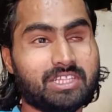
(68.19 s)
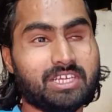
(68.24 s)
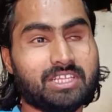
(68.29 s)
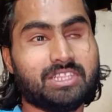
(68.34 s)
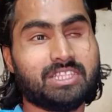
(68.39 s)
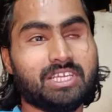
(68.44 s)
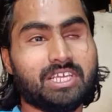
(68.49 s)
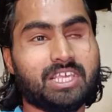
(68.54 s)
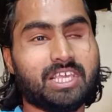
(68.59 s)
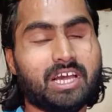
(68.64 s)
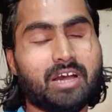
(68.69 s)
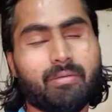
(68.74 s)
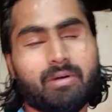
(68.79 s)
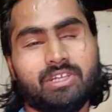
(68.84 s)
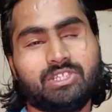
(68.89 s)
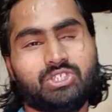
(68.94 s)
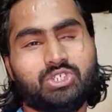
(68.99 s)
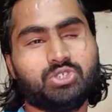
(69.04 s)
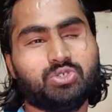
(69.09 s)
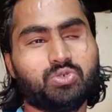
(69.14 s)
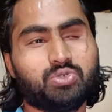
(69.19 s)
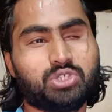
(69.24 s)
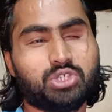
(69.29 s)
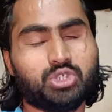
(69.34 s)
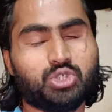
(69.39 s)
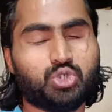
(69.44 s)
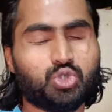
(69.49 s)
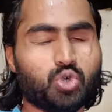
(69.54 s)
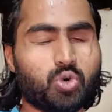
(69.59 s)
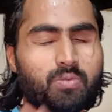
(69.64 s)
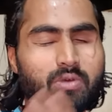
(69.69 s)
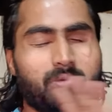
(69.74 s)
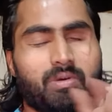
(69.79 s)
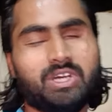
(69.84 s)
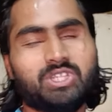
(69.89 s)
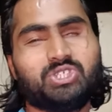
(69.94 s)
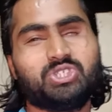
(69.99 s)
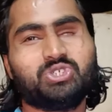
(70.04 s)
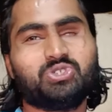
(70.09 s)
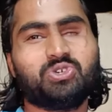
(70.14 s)
देखते क्या बातचीत होती है जो भी
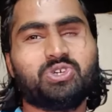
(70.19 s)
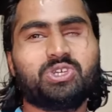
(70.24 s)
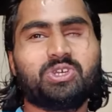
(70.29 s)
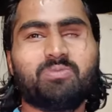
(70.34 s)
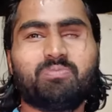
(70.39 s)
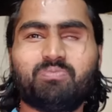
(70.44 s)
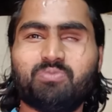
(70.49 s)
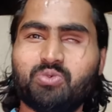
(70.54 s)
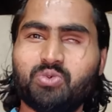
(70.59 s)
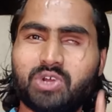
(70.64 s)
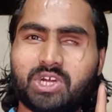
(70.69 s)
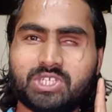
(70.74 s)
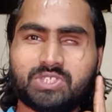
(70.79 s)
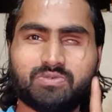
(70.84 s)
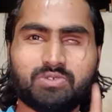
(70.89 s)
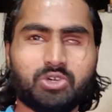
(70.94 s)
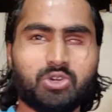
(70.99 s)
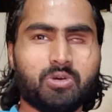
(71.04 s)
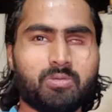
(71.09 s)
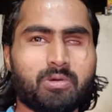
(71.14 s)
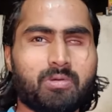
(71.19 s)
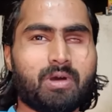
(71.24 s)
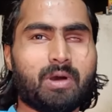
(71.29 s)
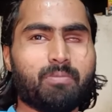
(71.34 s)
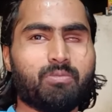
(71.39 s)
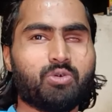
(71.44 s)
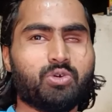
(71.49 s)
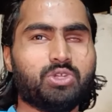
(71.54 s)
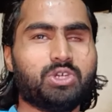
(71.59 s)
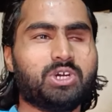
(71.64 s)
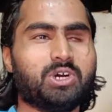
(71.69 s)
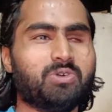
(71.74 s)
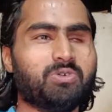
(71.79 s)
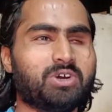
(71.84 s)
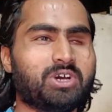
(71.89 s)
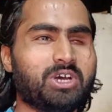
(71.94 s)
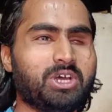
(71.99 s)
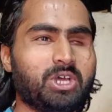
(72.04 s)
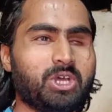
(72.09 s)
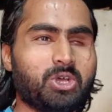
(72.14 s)
बातचीत होगी पूरा इस वीडियो में मैं आपको
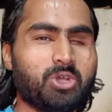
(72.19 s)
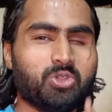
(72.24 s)
दिखाऊंगा